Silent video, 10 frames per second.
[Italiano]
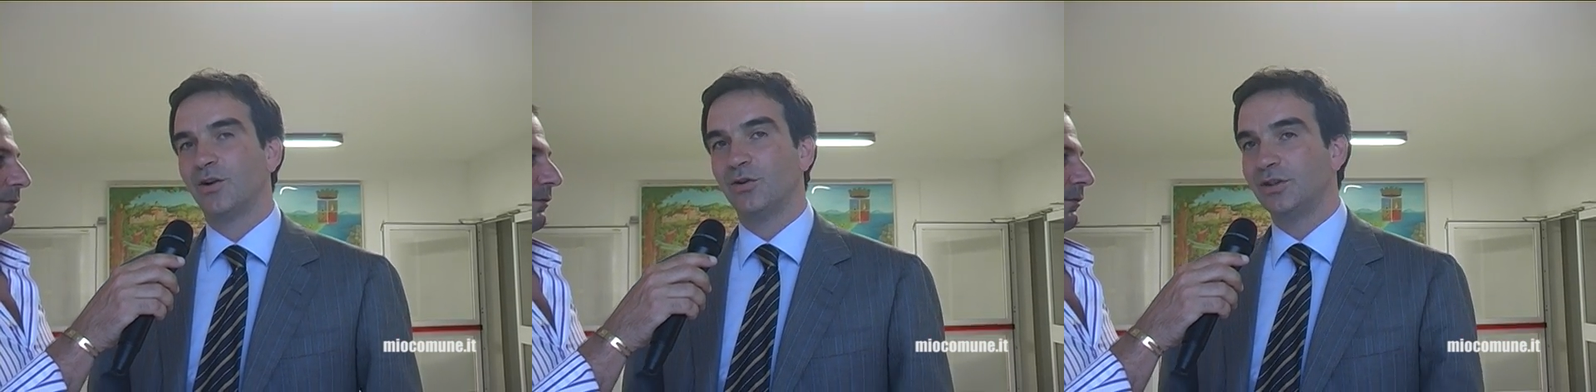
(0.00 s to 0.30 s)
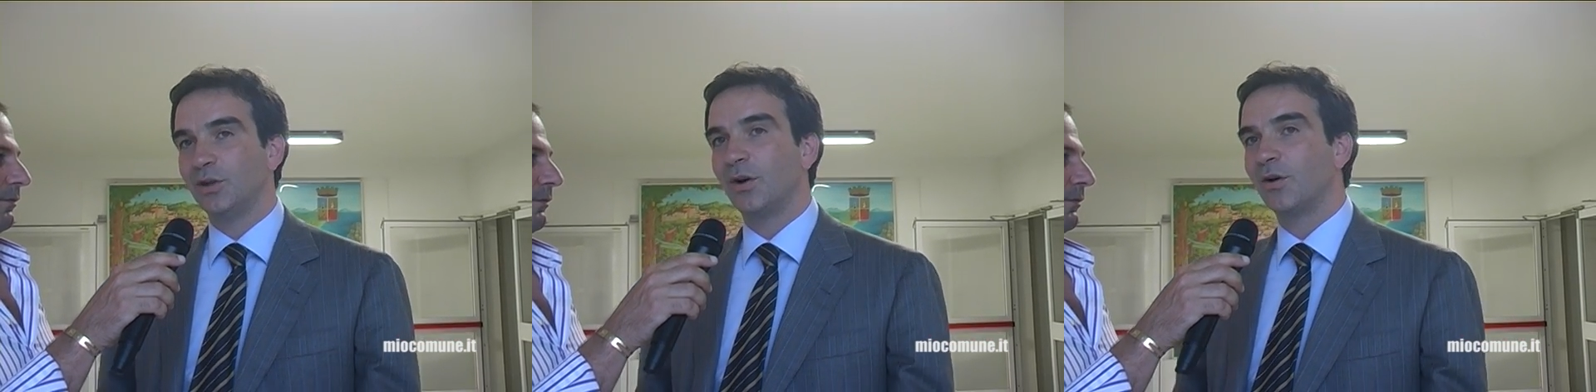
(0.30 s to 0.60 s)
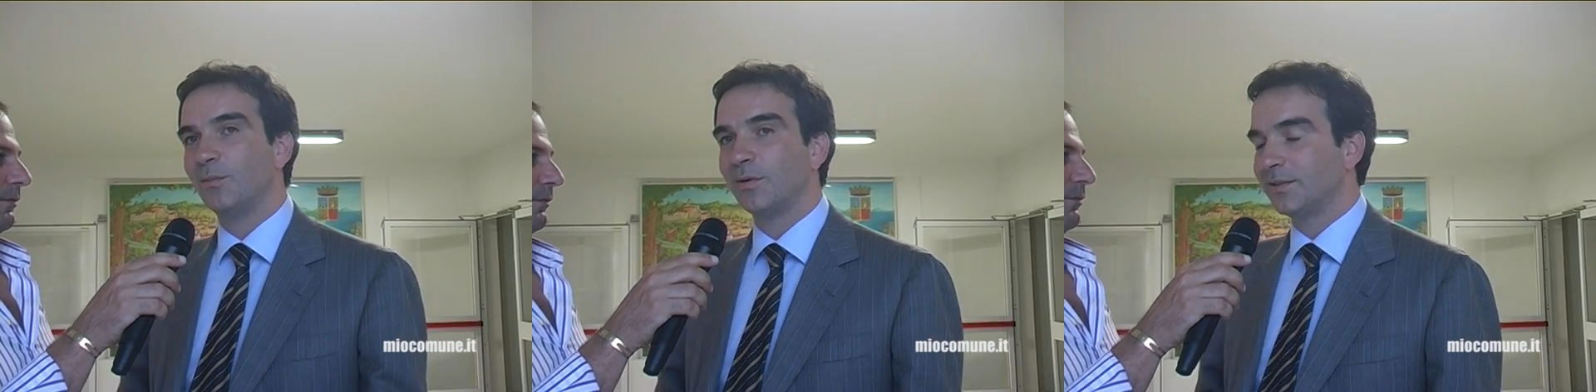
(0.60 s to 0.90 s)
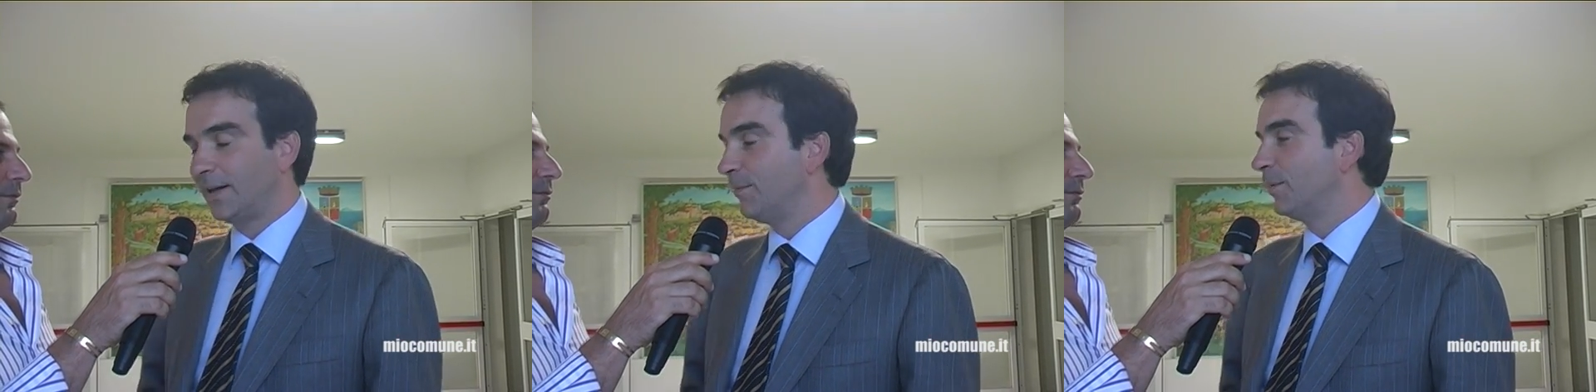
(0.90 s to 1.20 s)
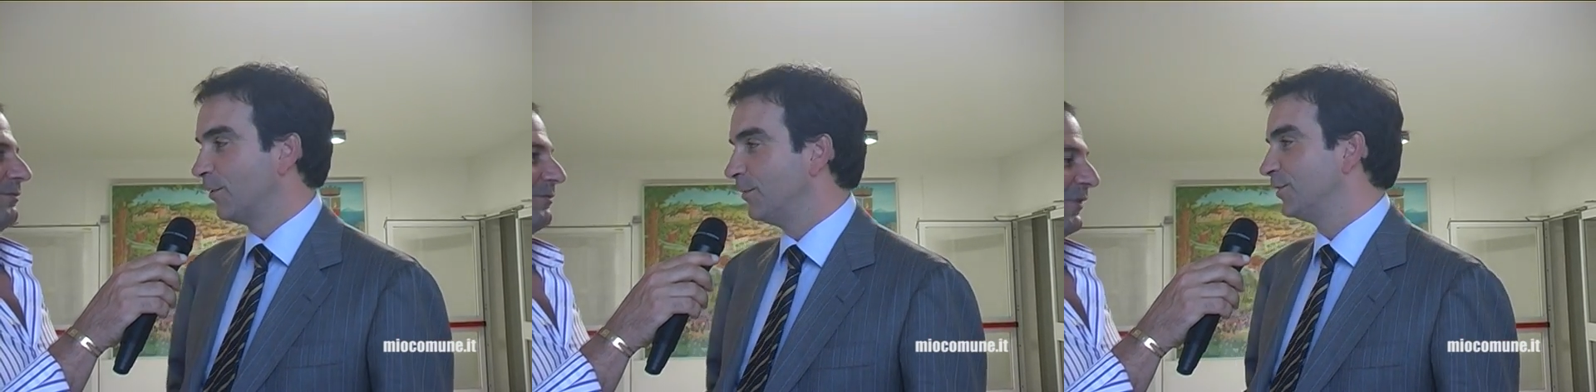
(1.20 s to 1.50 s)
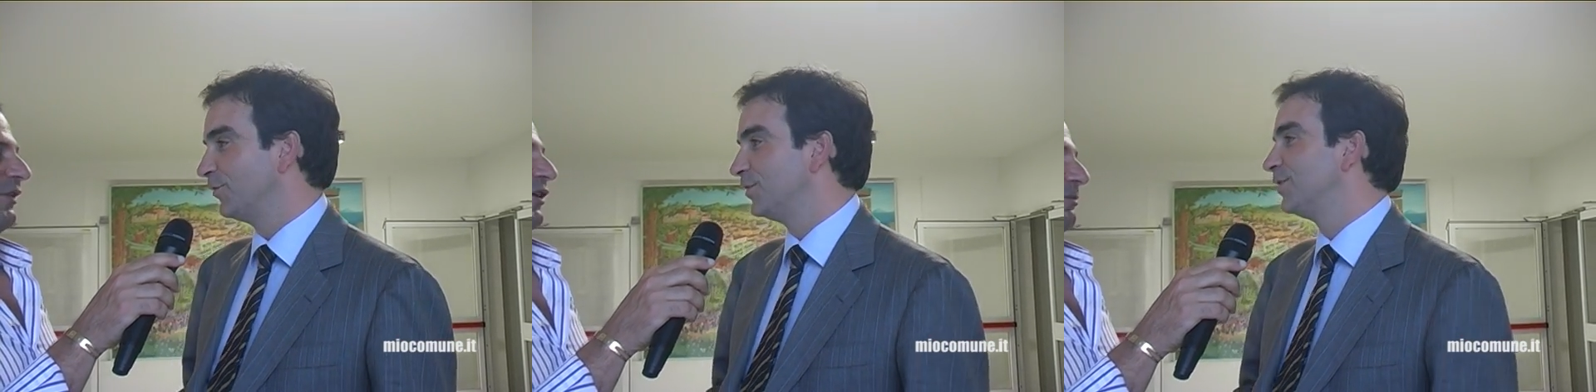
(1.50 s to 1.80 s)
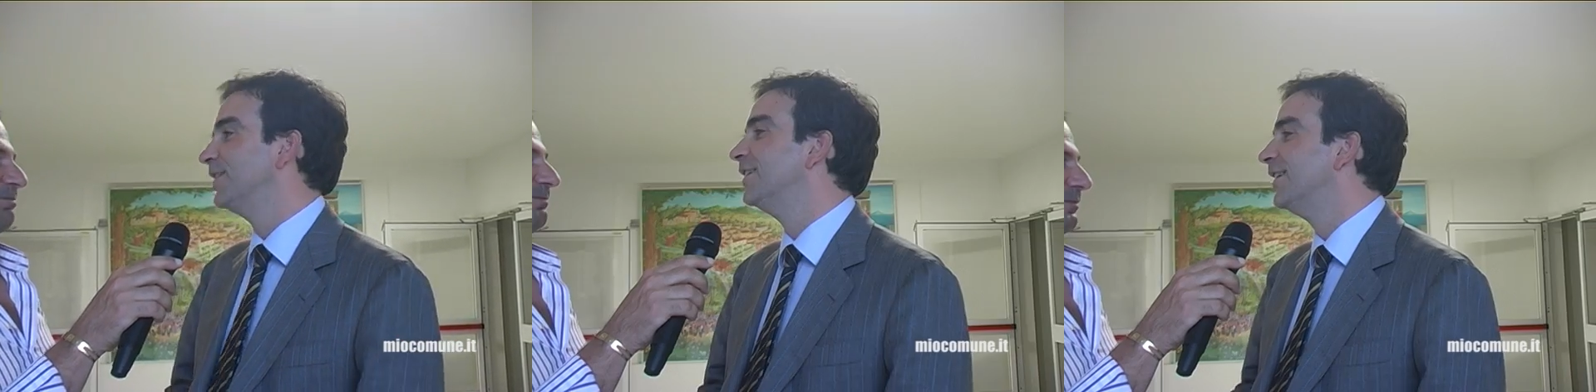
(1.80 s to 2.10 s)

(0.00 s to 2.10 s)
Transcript: continuo a comportarmi come se fossi